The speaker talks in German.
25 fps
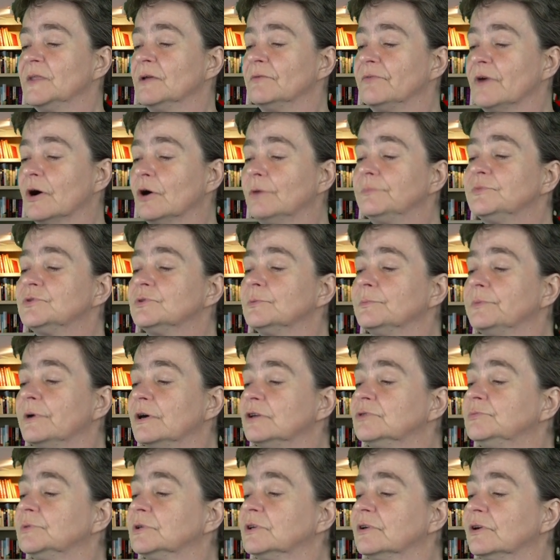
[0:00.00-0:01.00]
Warum zum
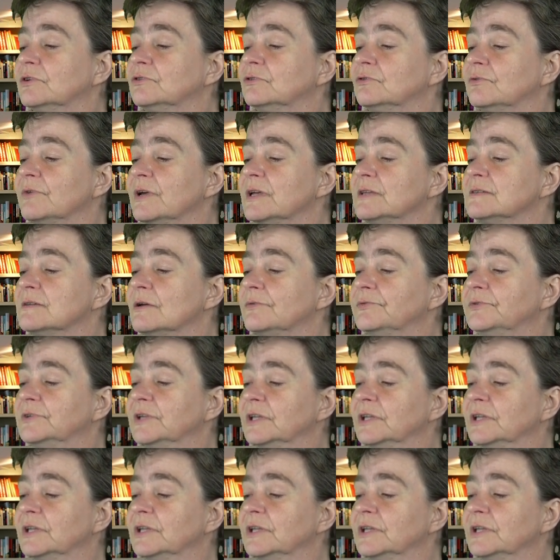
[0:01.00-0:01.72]
Beispiel könnte Grace auf